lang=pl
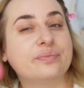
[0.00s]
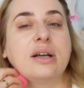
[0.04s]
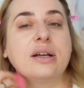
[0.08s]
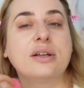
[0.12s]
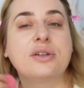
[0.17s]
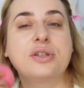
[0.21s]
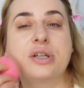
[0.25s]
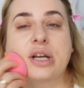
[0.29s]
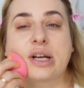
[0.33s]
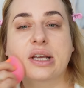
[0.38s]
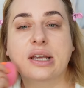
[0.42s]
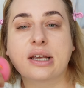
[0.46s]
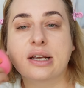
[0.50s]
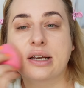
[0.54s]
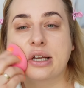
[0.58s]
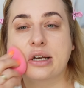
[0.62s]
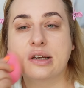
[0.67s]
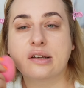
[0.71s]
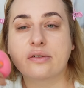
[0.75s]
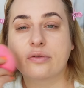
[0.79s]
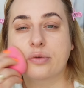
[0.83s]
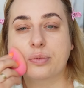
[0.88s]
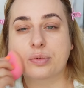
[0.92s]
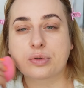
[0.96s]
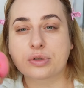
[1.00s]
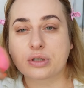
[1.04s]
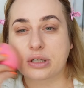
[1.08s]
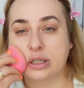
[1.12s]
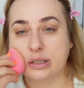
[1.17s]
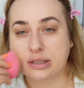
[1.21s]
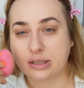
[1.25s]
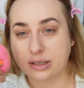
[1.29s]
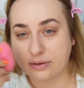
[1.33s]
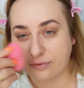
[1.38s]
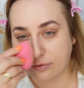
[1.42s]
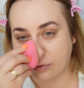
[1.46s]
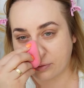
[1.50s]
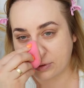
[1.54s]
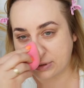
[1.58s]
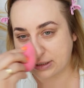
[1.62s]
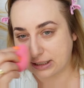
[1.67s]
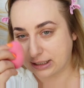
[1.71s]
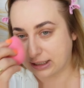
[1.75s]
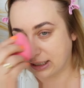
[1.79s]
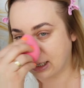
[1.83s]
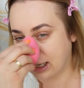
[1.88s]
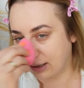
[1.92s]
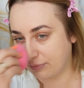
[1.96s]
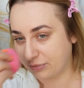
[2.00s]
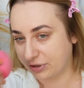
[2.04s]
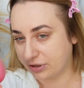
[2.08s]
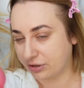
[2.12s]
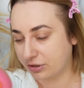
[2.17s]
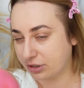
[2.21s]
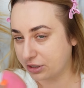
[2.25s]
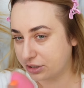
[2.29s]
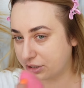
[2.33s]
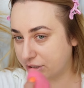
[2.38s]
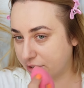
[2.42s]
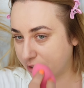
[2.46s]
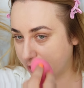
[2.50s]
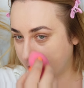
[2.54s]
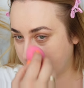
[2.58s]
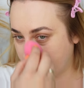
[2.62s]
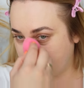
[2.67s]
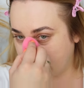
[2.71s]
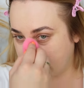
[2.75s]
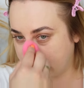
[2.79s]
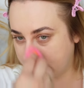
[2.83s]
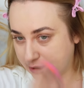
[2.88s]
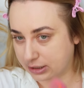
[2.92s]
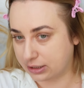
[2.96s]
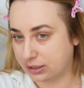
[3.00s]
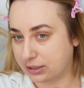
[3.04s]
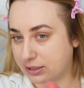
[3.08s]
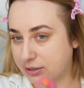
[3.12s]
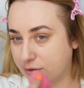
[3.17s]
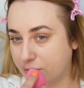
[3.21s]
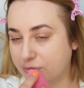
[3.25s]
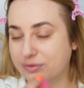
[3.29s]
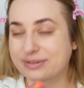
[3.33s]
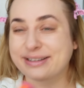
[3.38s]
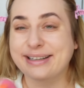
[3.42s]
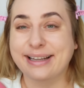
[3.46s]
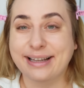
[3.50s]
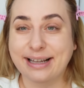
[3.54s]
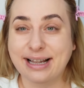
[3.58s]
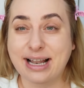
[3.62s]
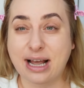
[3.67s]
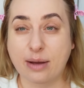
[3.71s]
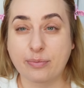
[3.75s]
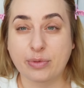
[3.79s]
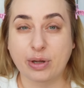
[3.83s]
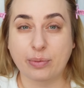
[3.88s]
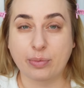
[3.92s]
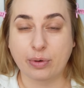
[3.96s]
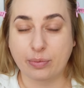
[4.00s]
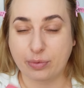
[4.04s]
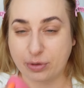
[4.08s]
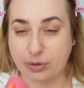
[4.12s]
e, czy jak Ingrid wypuszcza z influencerkami, to też te niektóre rzeczy są nie dla mnie po